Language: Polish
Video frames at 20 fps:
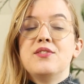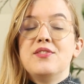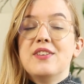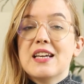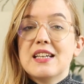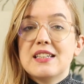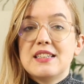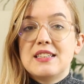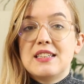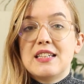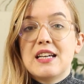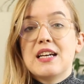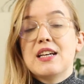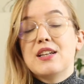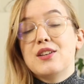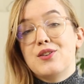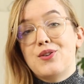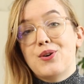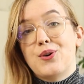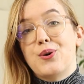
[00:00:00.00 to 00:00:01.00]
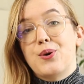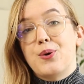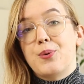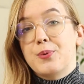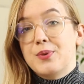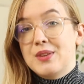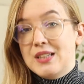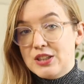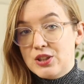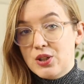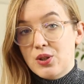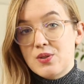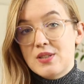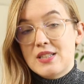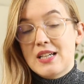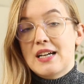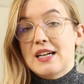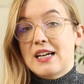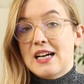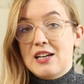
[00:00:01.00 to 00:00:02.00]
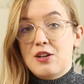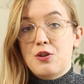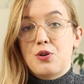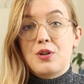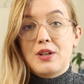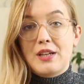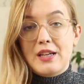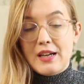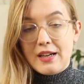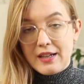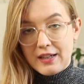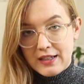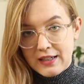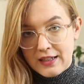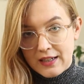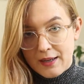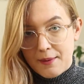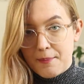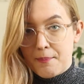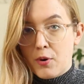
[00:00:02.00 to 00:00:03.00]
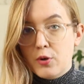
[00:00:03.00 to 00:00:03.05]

200 y, do 1000 kalorii E,